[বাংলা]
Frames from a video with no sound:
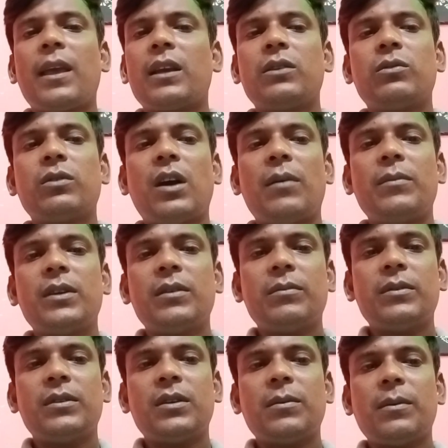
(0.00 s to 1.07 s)
কিন্তু আমি
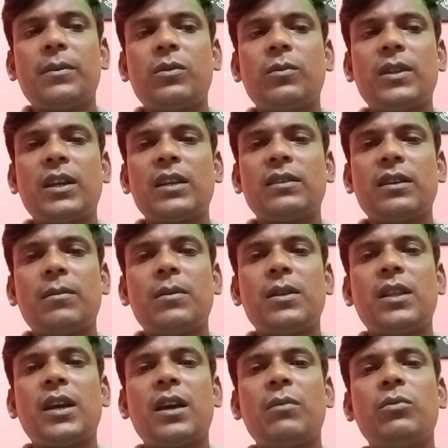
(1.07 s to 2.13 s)
যেভাবে তোমাদেরকে সেট
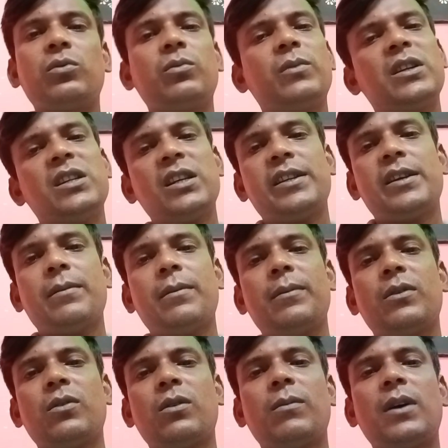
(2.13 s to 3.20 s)
দেখাবো তোমরা ঠিক
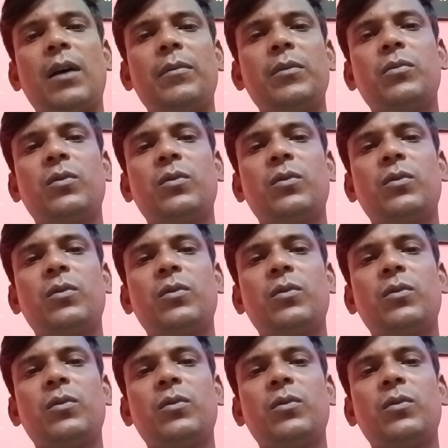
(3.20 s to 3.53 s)
সেভাবেই করবা আমি